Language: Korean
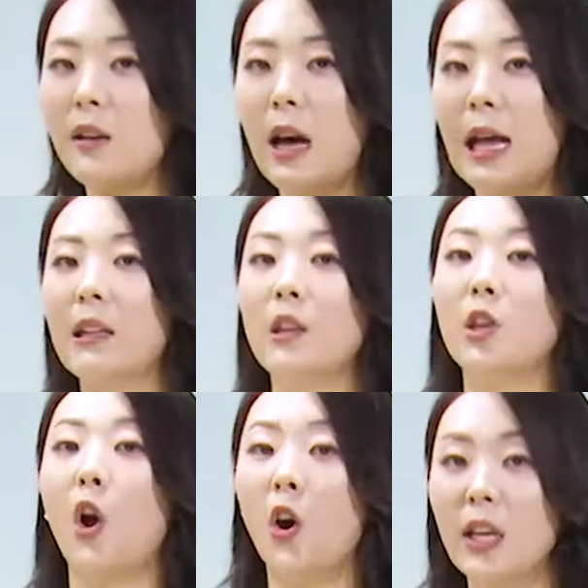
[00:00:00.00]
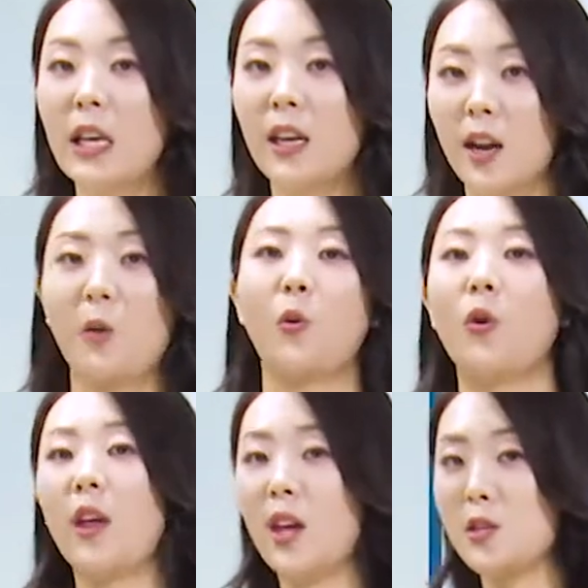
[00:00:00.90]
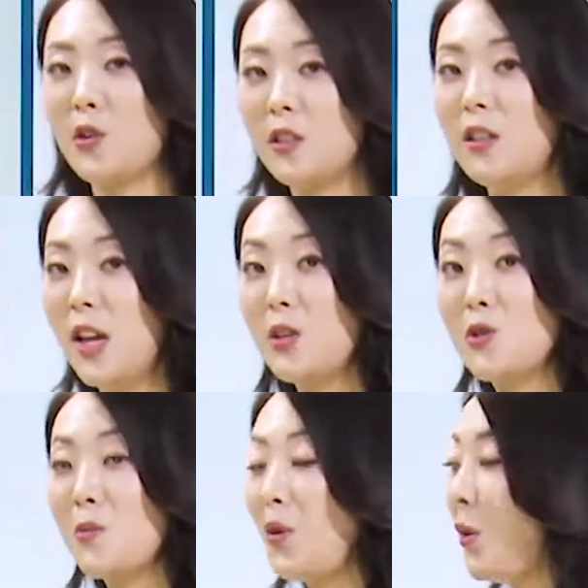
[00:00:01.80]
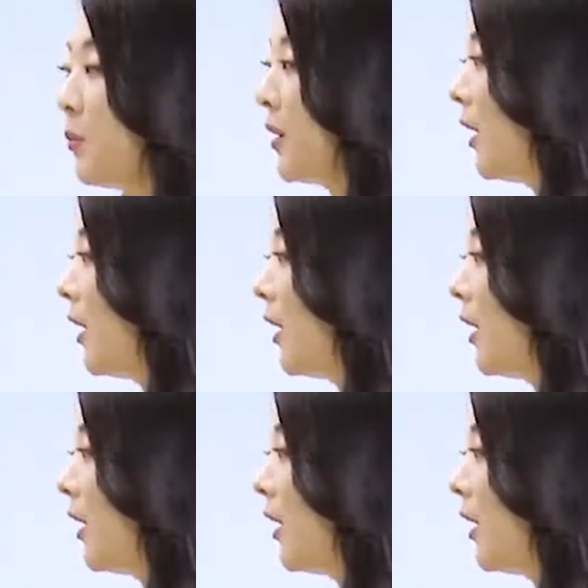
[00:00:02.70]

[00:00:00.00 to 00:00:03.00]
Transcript: 한 덩이라고 해석을 해주시면 됩니다.